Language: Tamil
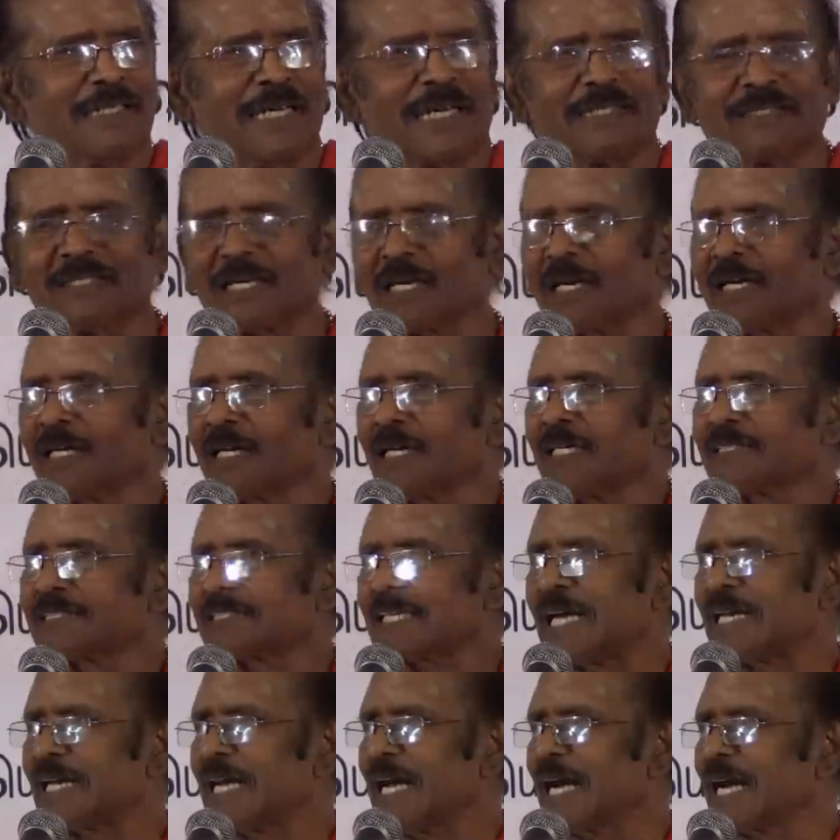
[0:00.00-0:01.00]
எந்திரங்கள்
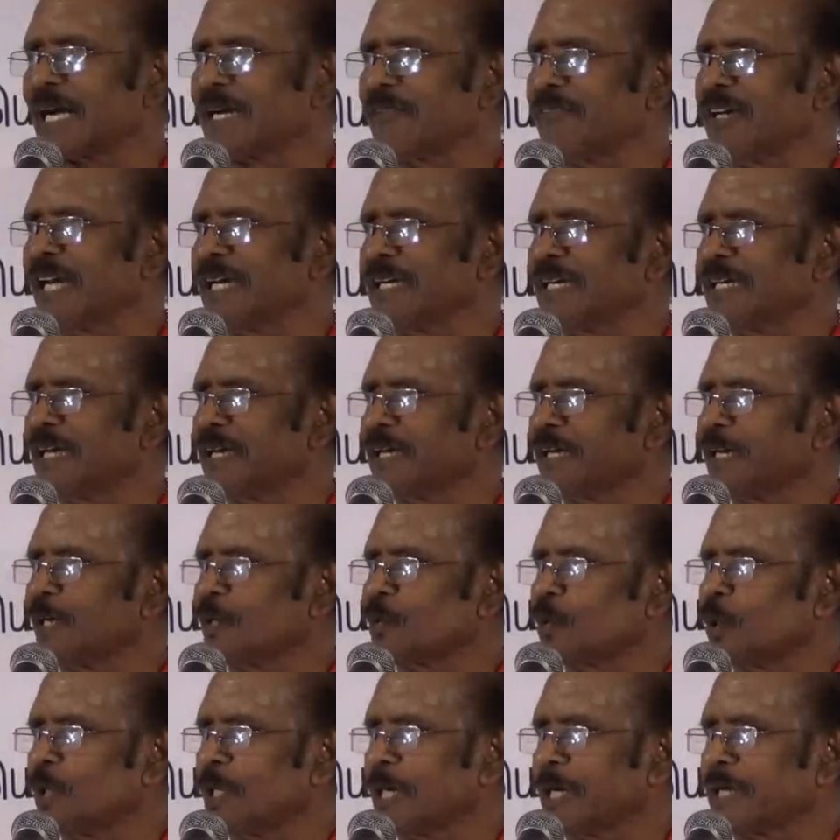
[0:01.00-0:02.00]
சரியாகவே
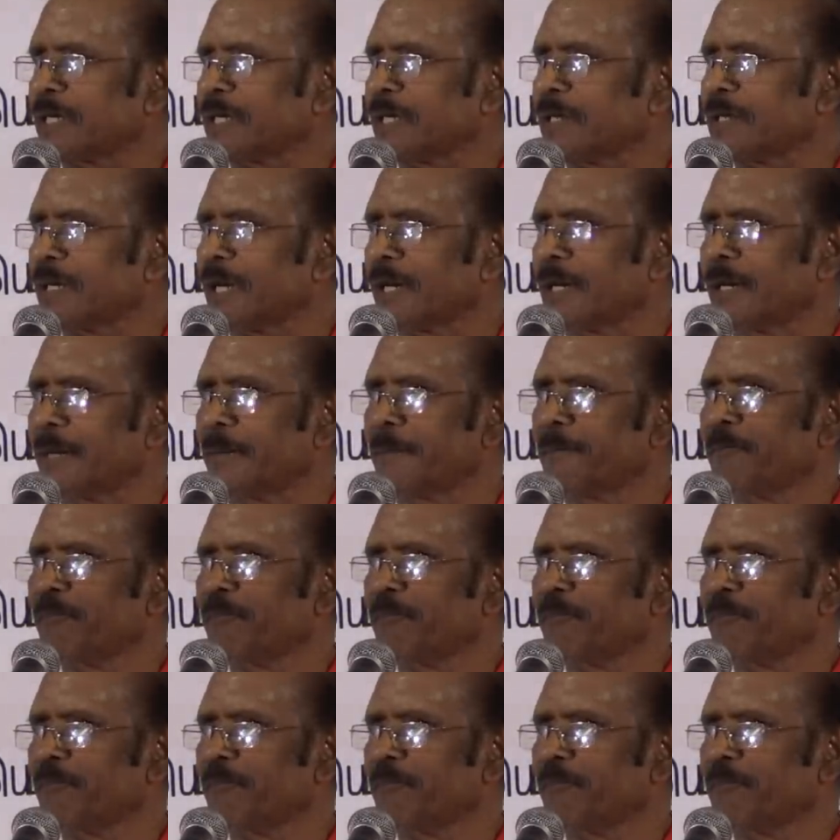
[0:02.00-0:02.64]
இயங்கிக் கொண்டிருக்கின்றன